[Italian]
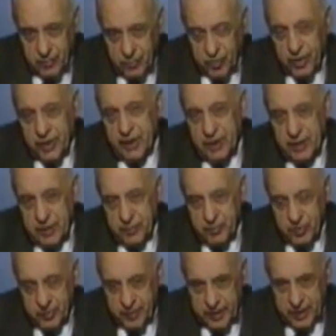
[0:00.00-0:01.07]
moneta di
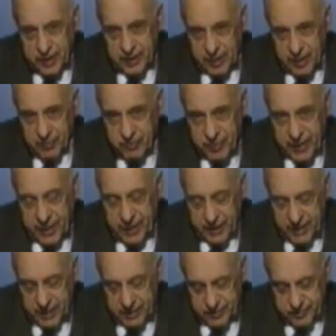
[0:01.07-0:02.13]
proprietà della
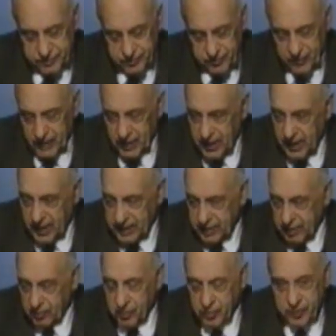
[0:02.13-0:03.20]
banca? E
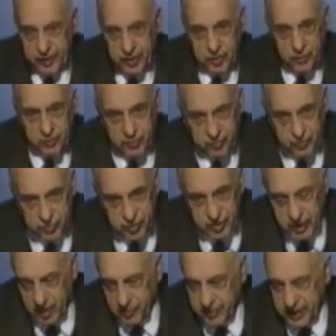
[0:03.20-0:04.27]
andiamo un momento in
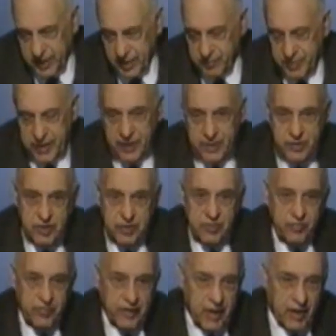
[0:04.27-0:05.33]
profondità per capire il
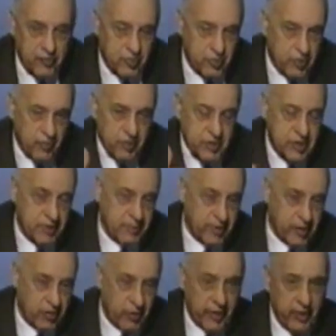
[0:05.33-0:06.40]
significato di queste
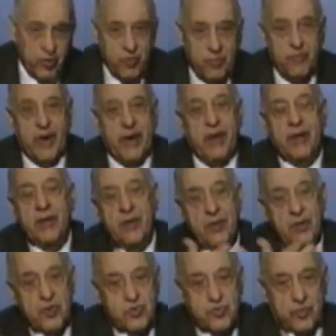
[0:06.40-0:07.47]
parole che ormai
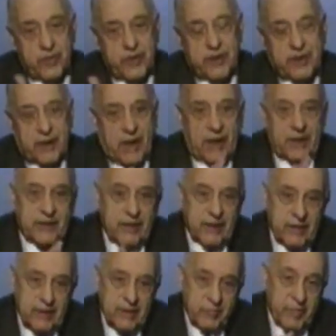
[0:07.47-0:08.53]
sono
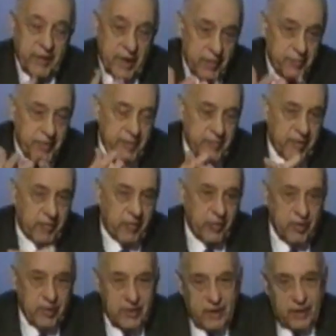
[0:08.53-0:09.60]
entrate per la prima
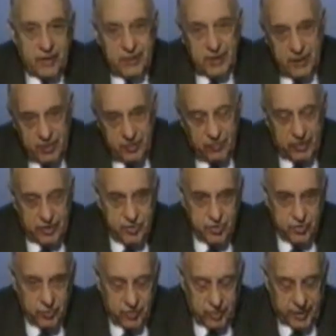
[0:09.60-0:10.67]
volta nel
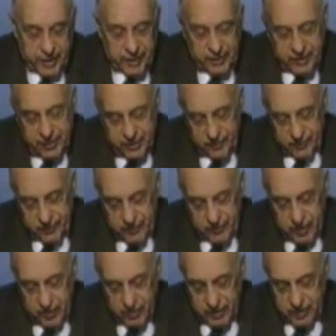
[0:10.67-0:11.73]
linguaggio corrente.
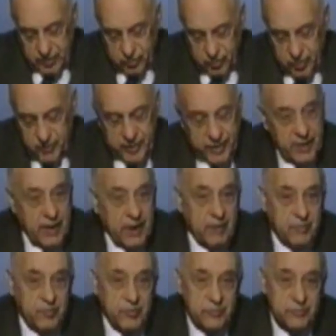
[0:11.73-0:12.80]
Quando noi
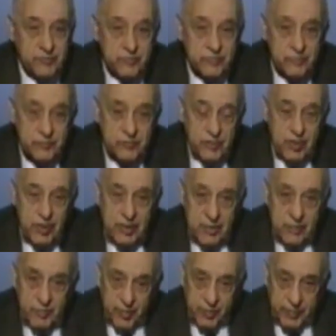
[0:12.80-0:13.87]
parliamo
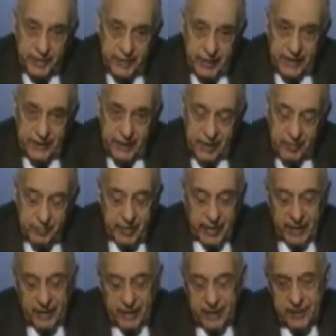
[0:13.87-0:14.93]
di proprietà della
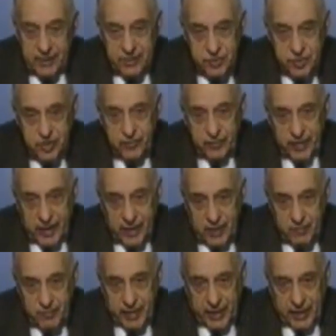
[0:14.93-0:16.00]
banca, significa che
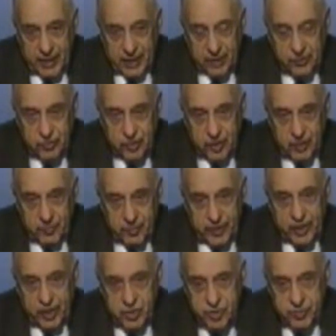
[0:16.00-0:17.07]
la banca all'atto della
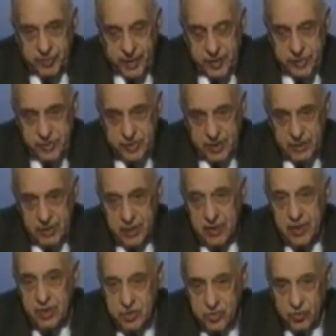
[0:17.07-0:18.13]
moneta ci presta
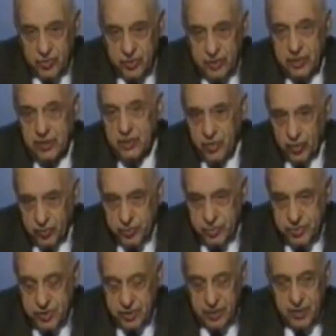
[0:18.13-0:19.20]
i soldi
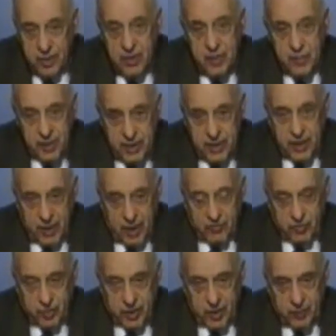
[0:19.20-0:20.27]
nostri. Chi
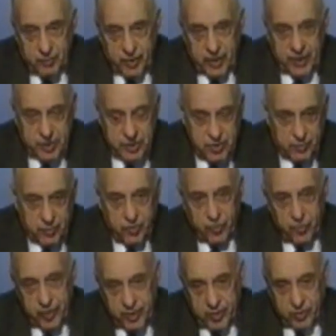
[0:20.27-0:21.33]
crepa della moneta siamo
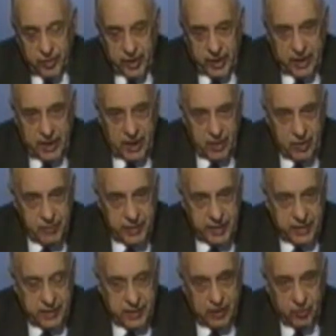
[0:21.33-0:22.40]
noi e non è chi la
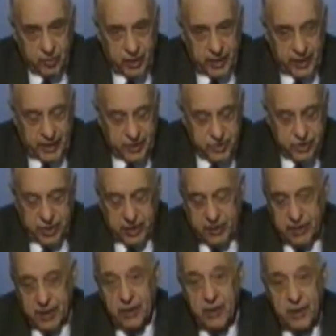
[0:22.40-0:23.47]
emette, noi non
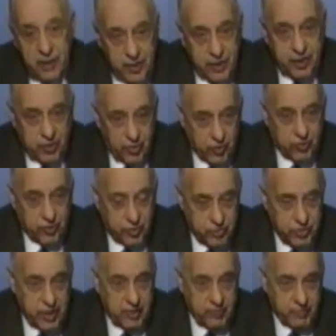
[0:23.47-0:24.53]
l'accetta. Ricordo
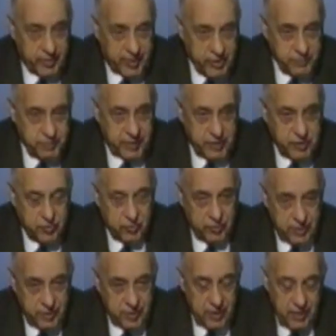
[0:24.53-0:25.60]
sempre, spesso
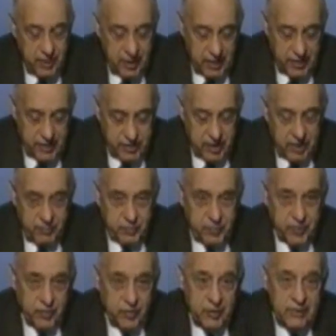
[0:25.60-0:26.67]

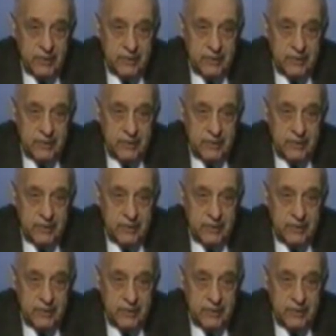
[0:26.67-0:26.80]
l'esempio